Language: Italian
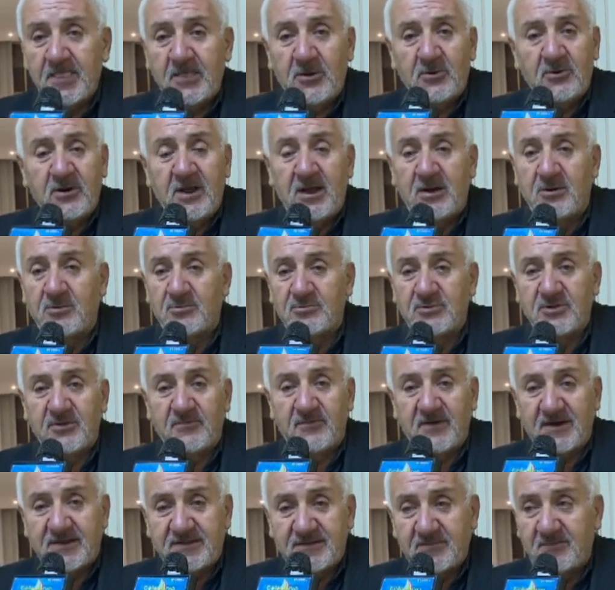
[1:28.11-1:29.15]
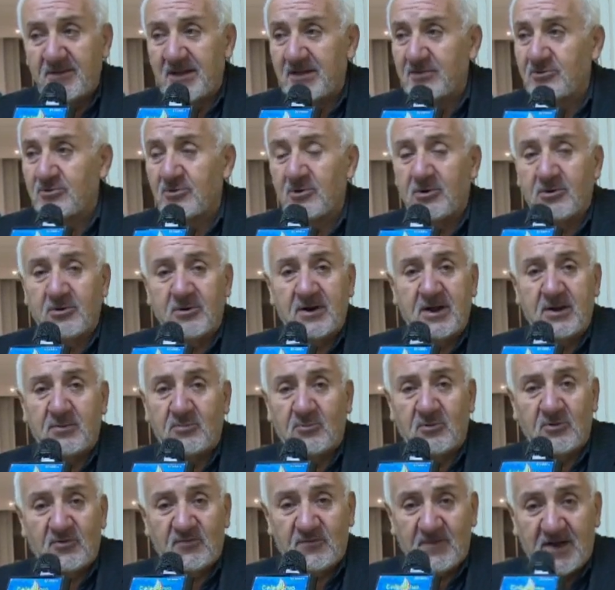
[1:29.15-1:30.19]
non è un divertimento, non è
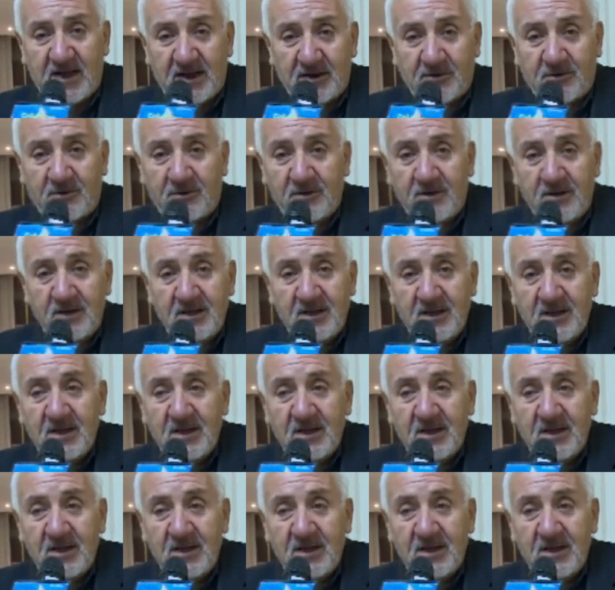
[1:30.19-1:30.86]
uno svago,